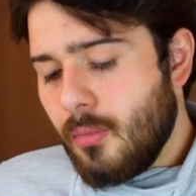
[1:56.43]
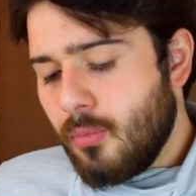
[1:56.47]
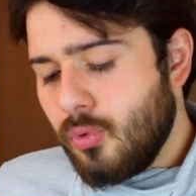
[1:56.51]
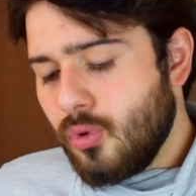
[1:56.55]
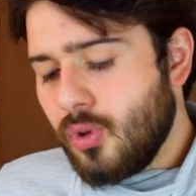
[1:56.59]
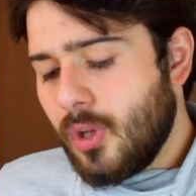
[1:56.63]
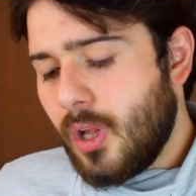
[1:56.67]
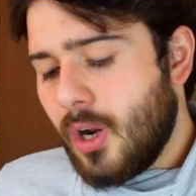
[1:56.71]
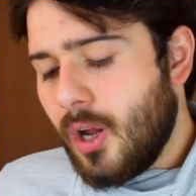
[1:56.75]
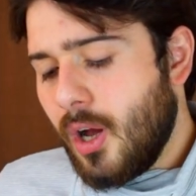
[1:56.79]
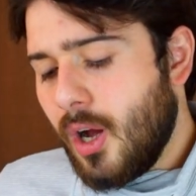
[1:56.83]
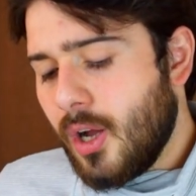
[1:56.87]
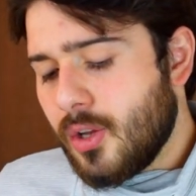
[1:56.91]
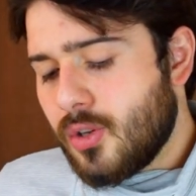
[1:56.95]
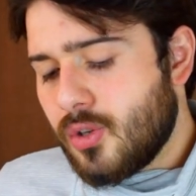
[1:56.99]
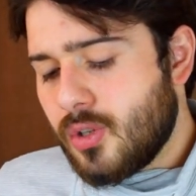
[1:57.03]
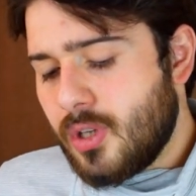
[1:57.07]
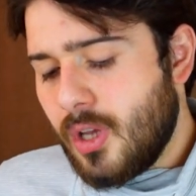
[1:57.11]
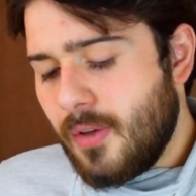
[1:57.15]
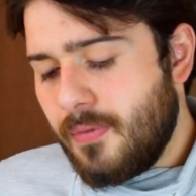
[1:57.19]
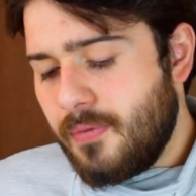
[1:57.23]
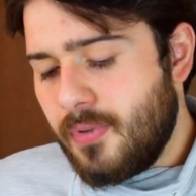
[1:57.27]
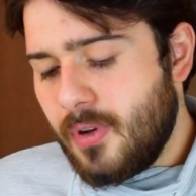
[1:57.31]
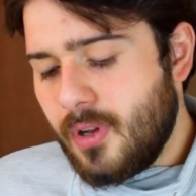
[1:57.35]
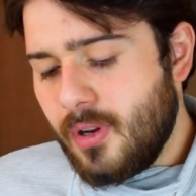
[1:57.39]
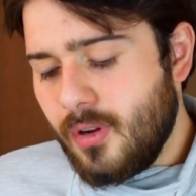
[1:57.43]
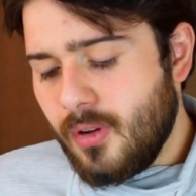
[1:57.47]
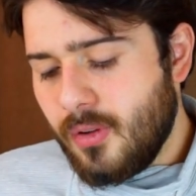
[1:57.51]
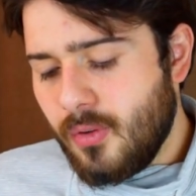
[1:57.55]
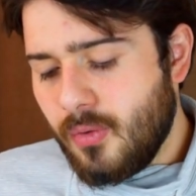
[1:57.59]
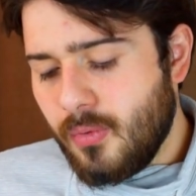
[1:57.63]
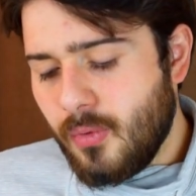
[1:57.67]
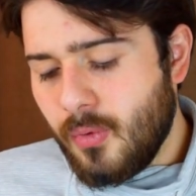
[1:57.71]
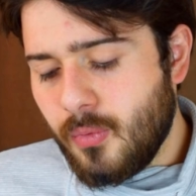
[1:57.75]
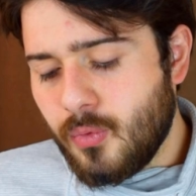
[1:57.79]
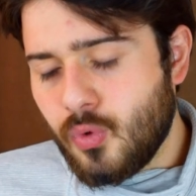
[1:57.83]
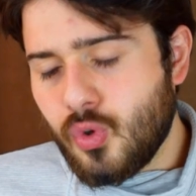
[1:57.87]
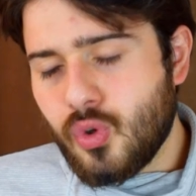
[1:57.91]
Bunlar aç, sefil,
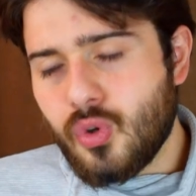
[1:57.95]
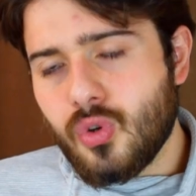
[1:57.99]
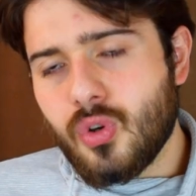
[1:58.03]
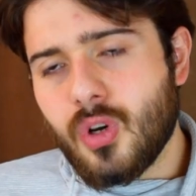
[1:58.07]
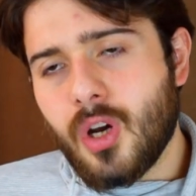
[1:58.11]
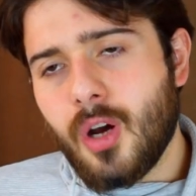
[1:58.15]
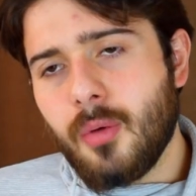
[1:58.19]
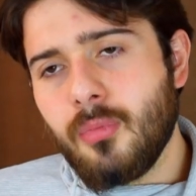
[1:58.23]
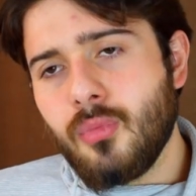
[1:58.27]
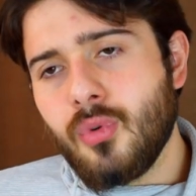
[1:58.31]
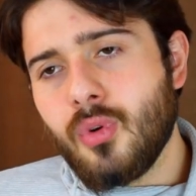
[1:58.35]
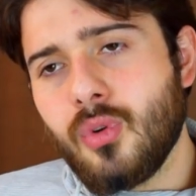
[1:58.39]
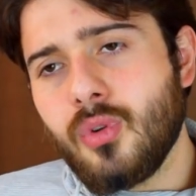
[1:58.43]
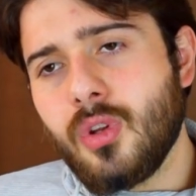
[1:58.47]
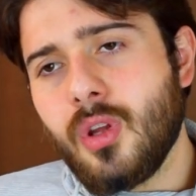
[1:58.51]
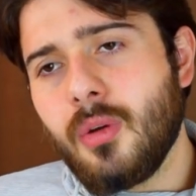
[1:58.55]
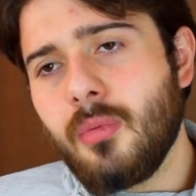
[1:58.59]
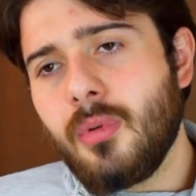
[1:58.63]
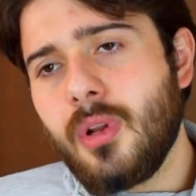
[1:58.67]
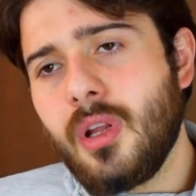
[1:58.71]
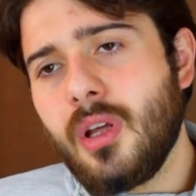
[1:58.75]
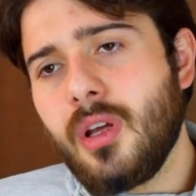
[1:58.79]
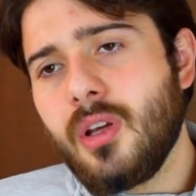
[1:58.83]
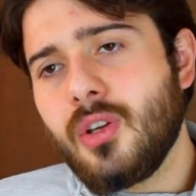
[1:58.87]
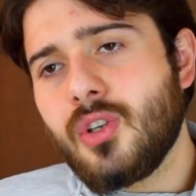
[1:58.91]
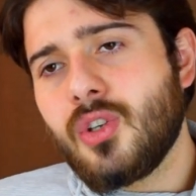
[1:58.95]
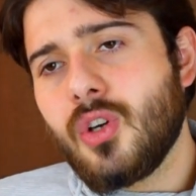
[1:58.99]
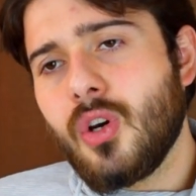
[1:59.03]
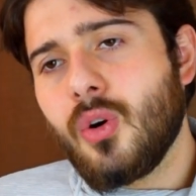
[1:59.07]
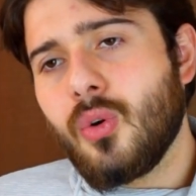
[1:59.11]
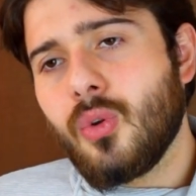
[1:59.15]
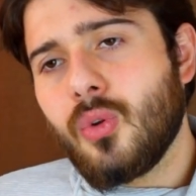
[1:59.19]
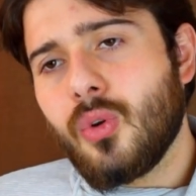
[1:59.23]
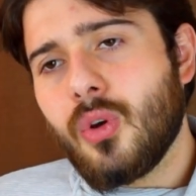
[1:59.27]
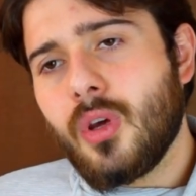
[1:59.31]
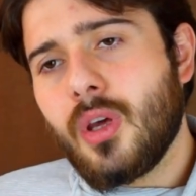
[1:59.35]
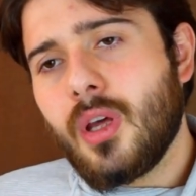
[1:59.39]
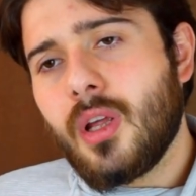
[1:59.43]
düşün kamyonda bile şey
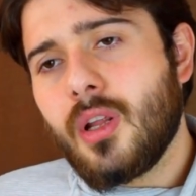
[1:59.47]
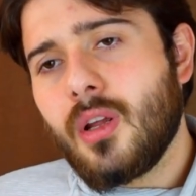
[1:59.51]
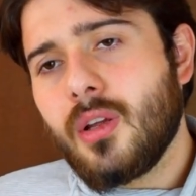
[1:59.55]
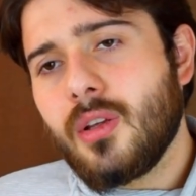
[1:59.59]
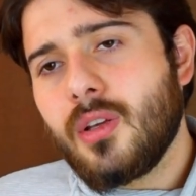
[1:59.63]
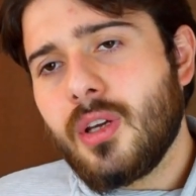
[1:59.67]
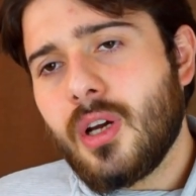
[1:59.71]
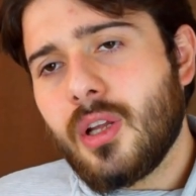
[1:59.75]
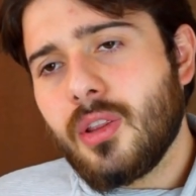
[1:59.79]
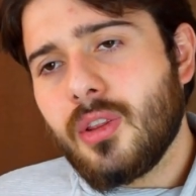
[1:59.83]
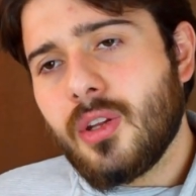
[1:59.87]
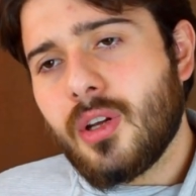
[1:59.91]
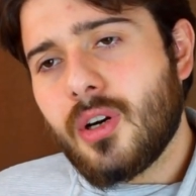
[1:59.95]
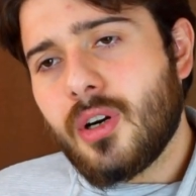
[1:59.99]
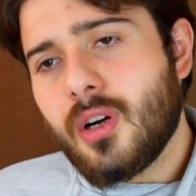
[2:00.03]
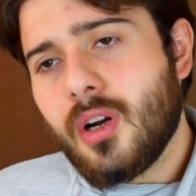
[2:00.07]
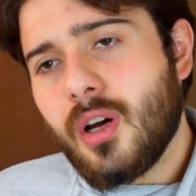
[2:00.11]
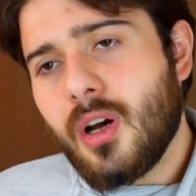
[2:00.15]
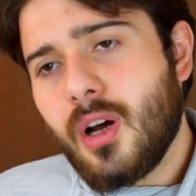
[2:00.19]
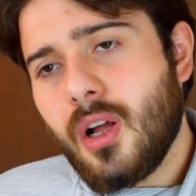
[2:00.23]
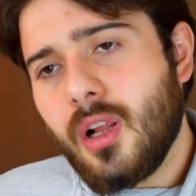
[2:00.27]
oluyor yani yanlarına